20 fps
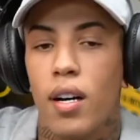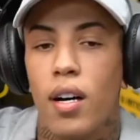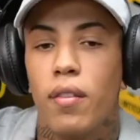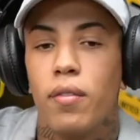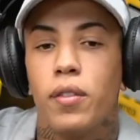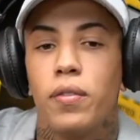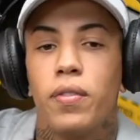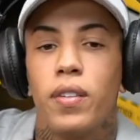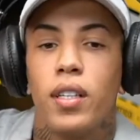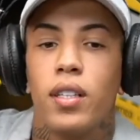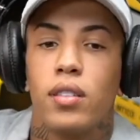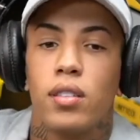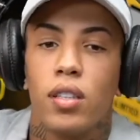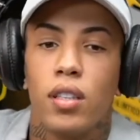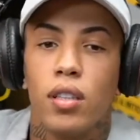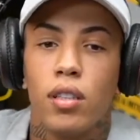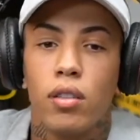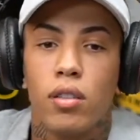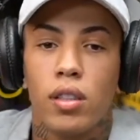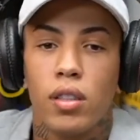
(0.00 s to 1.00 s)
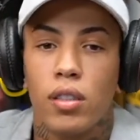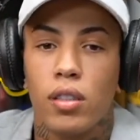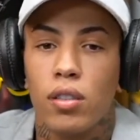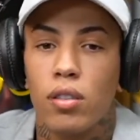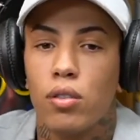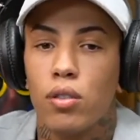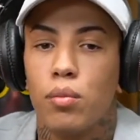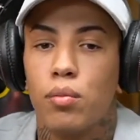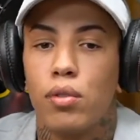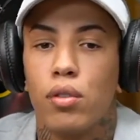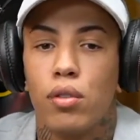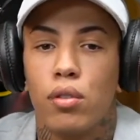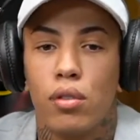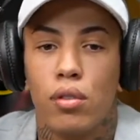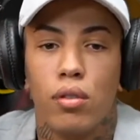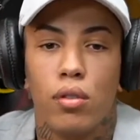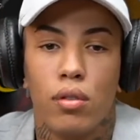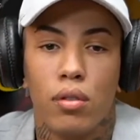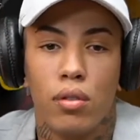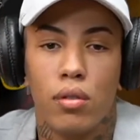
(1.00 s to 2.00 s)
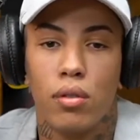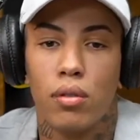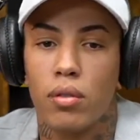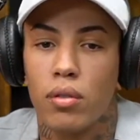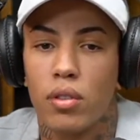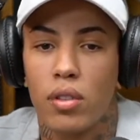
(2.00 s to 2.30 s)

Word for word: Aí eu fui, falei, só eu que descubro.